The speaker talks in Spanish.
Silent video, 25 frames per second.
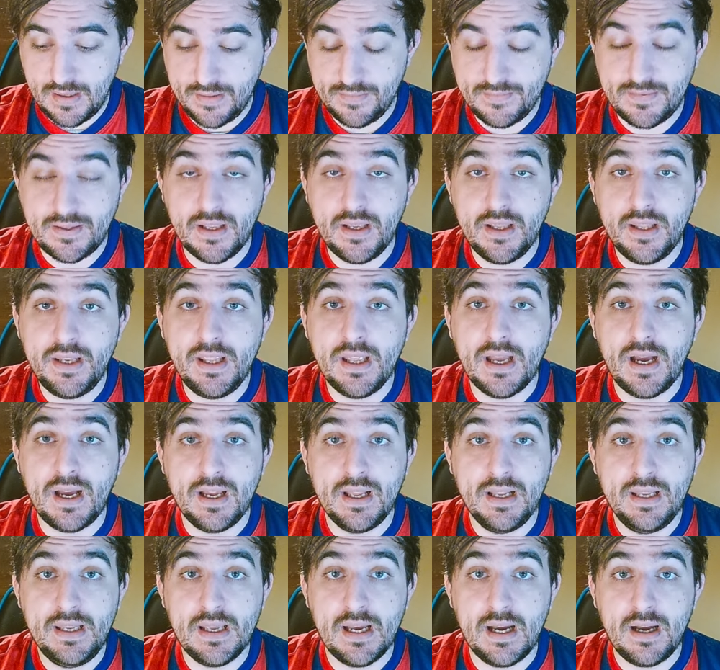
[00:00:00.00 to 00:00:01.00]
seguiría
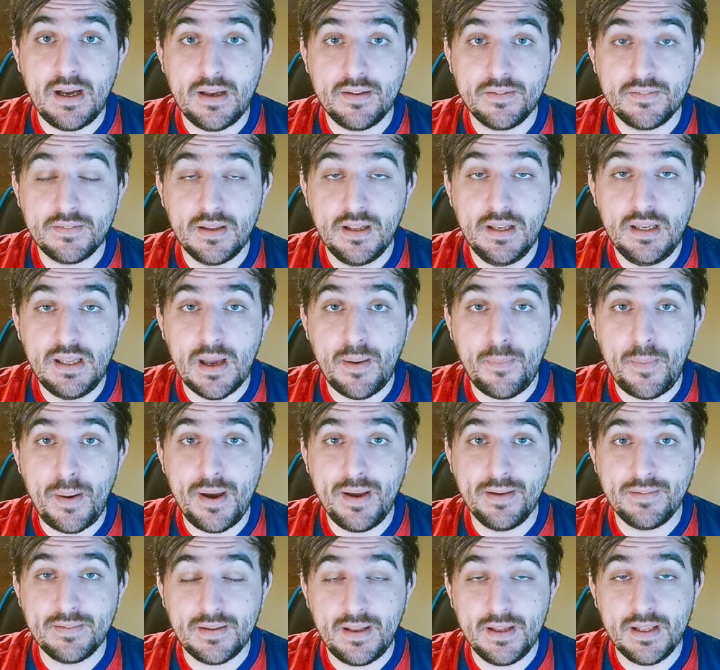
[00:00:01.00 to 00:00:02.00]
Elías, Elías
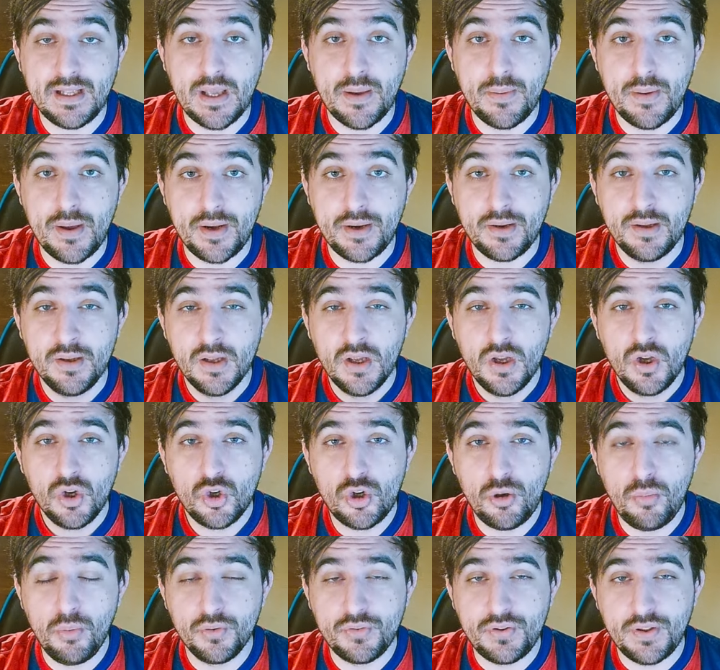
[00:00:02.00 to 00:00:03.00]
Baez. Hay que ver
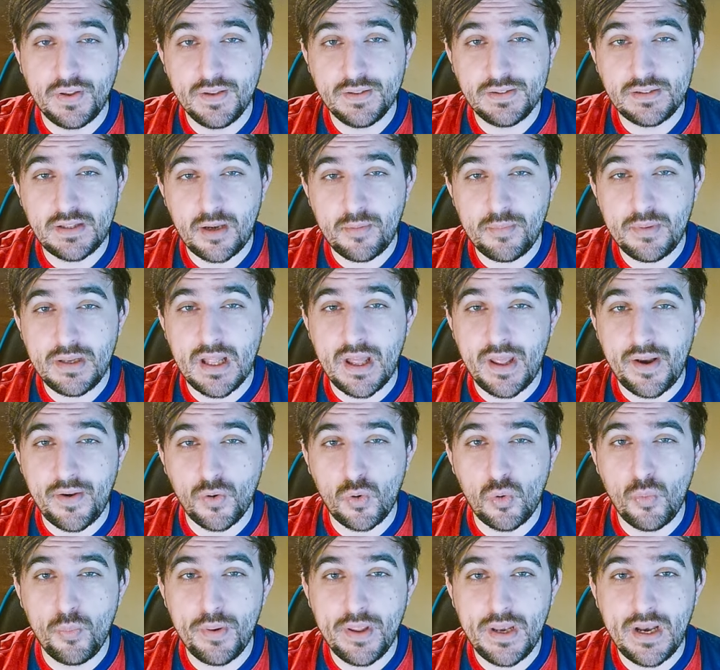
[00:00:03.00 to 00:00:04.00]
cómo se termina de
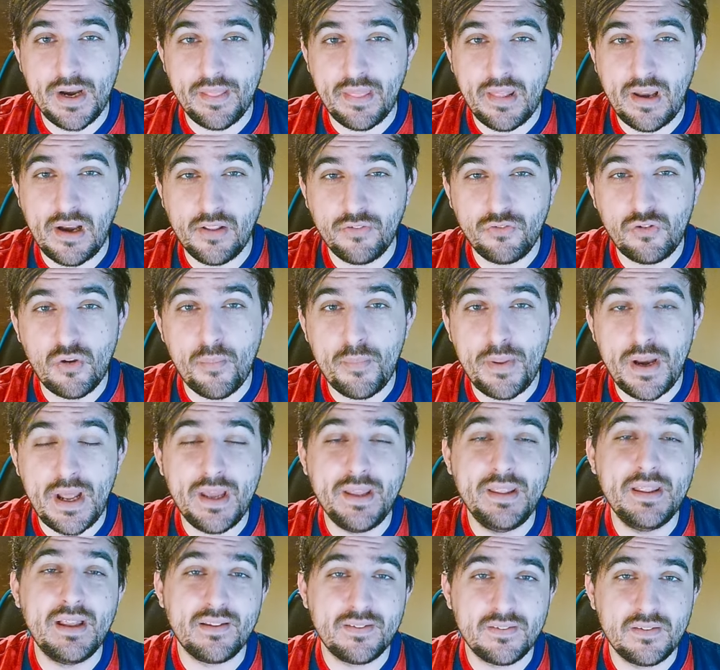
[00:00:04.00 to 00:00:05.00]
recuperar de la lesión
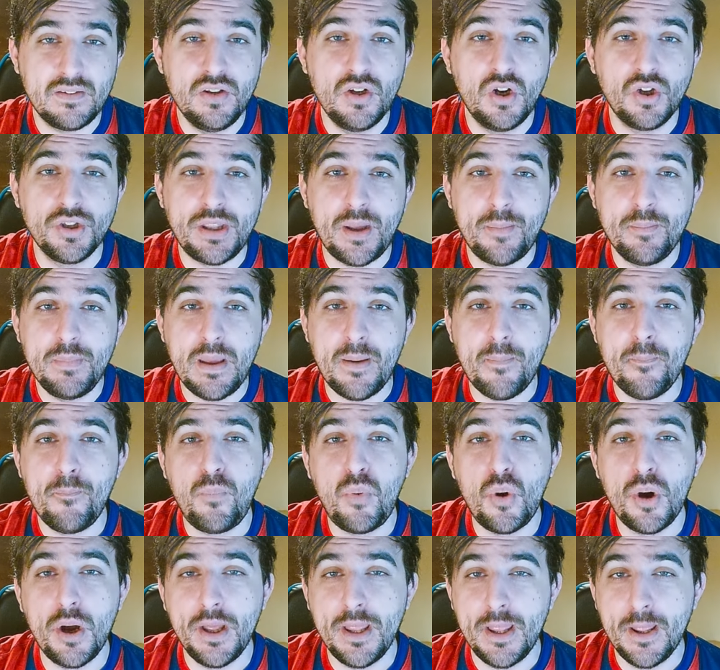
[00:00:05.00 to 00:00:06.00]
Braida, si no también
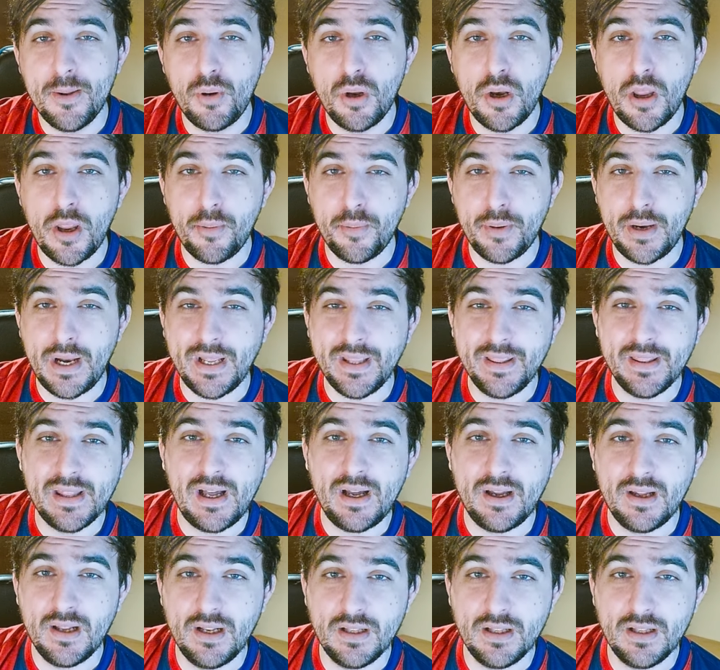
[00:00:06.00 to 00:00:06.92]
puede volver Braida.